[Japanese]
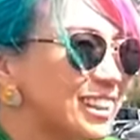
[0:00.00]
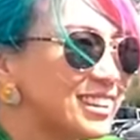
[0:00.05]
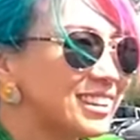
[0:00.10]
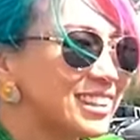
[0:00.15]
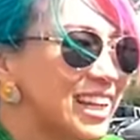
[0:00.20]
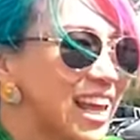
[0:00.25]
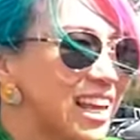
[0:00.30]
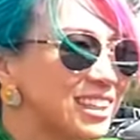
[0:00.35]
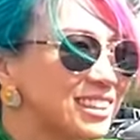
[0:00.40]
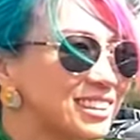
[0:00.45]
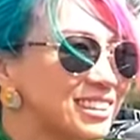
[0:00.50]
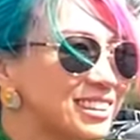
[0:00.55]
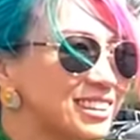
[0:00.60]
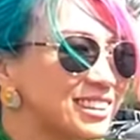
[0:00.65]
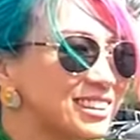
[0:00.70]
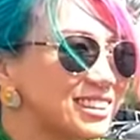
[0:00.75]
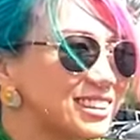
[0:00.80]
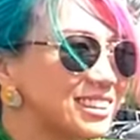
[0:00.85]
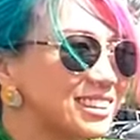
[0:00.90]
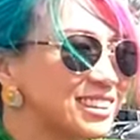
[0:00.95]

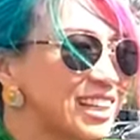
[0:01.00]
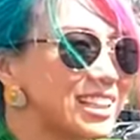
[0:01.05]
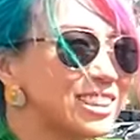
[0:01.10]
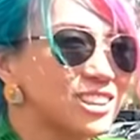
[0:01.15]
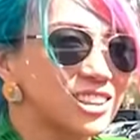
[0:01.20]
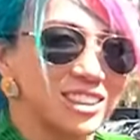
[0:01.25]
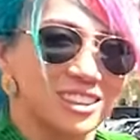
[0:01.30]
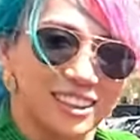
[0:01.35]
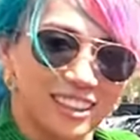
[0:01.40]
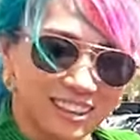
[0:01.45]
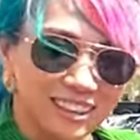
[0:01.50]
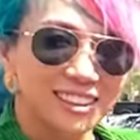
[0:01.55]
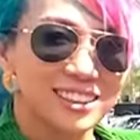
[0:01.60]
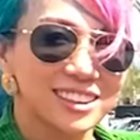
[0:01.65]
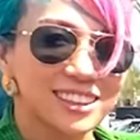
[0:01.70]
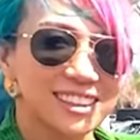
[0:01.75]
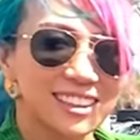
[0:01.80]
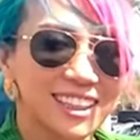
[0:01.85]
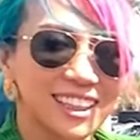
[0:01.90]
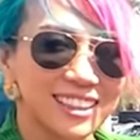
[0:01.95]
先先週かな
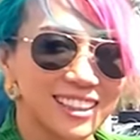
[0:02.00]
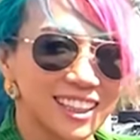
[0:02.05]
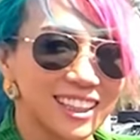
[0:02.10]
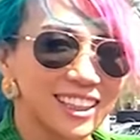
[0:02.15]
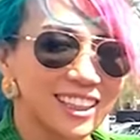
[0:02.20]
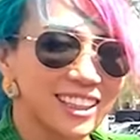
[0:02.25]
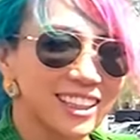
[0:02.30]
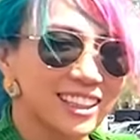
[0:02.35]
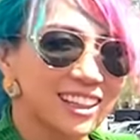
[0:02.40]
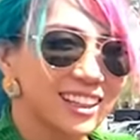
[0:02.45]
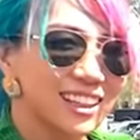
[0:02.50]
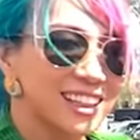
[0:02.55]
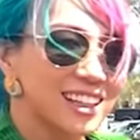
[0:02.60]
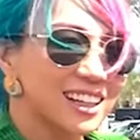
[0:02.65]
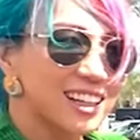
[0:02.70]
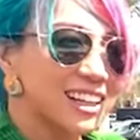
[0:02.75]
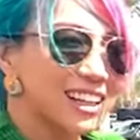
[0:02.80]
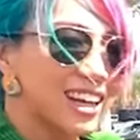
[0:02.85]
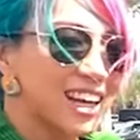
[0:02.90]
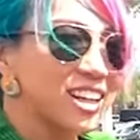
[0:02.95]
買った
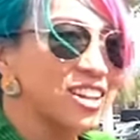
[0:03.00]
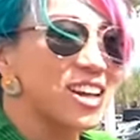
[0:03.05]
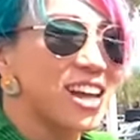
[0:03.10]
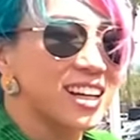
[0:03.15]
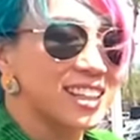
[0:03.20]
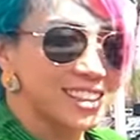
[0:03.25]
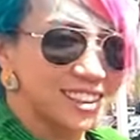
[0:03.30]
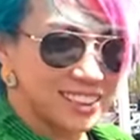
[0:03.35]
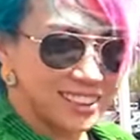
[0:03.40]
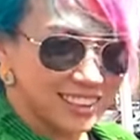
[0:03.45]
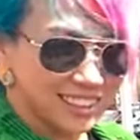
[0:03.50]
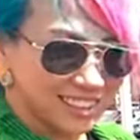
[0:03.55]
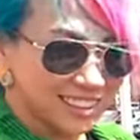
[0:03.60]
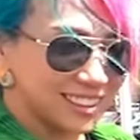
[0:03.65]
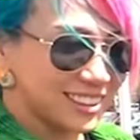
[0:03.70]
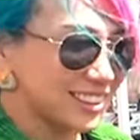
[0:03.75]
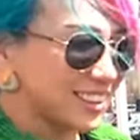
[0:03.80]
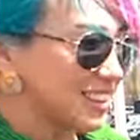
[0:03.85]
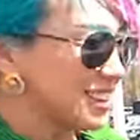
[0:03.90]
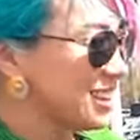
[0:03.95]
LX
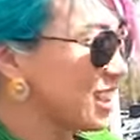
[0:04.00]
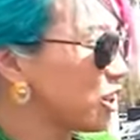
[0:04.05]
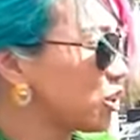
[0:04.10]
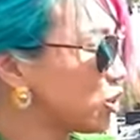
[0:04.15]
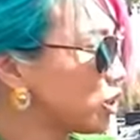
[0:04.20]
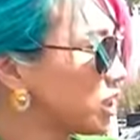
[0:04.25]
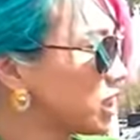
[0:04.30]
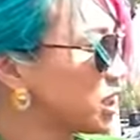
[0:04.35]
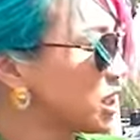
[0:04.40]
でこっち